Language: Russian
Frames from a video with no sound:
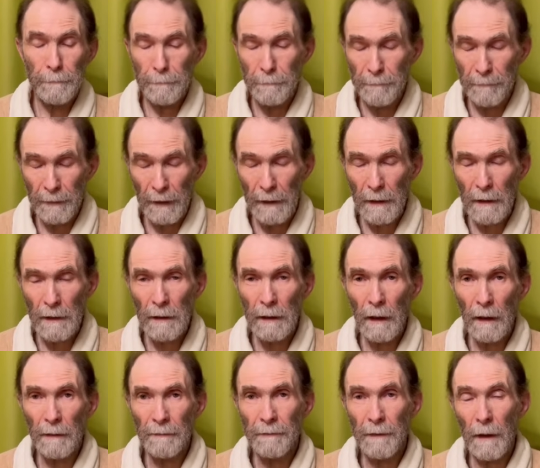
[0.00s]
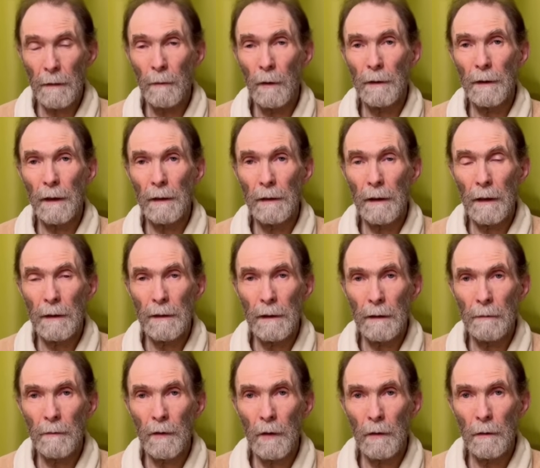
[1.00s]
Владислав работает над
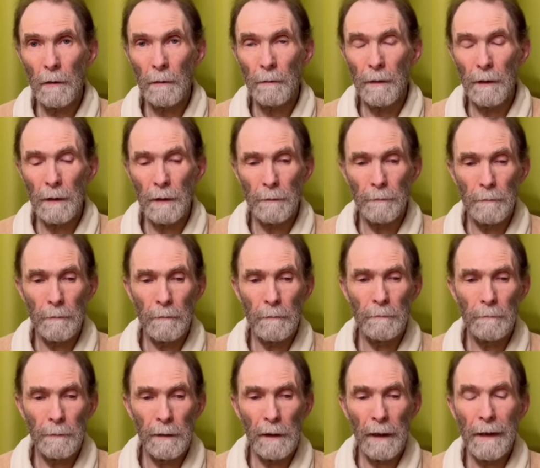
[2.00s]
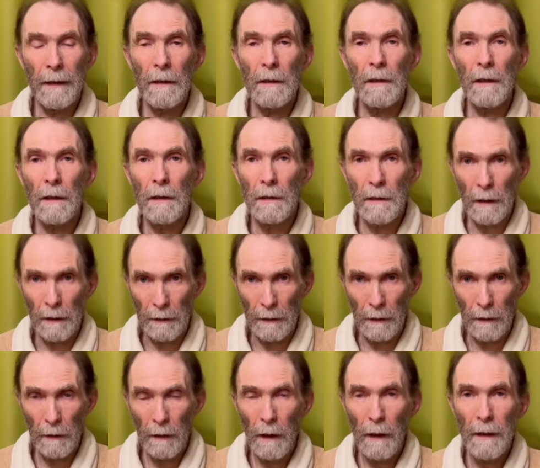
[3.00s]
тем, чтобы была
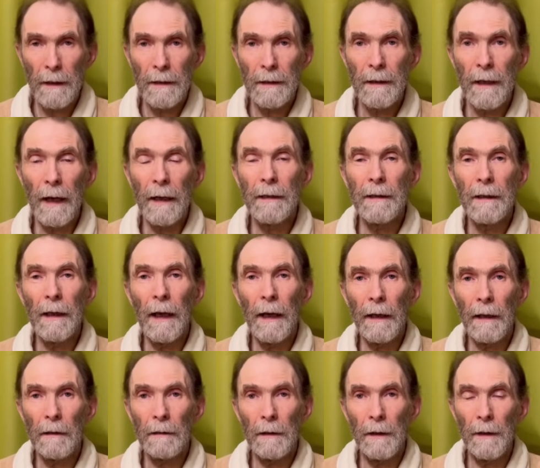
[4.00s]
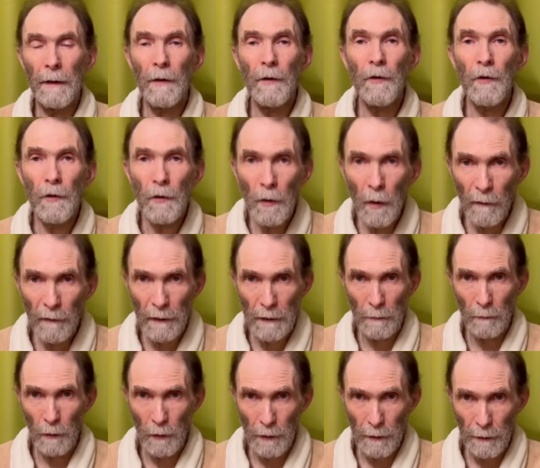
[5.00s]
изыскана какая-то еще
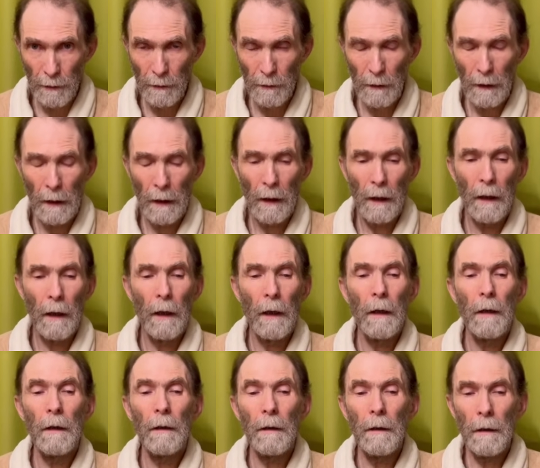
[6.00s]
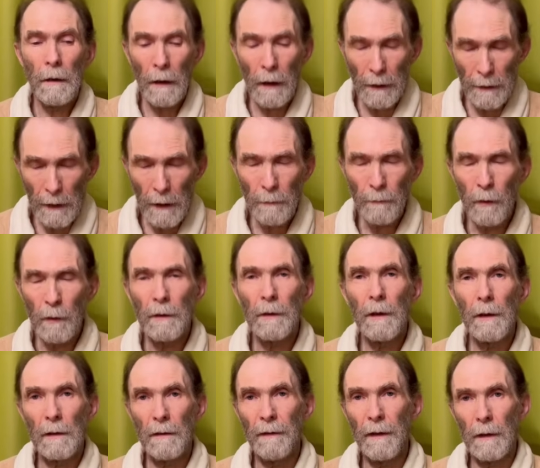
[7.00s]
возможность, и о ней будет
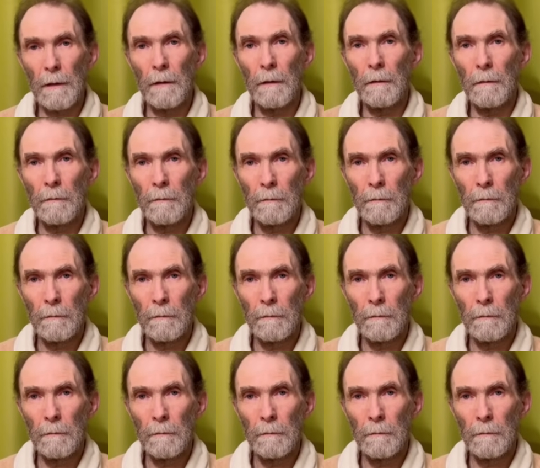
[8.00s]
известно.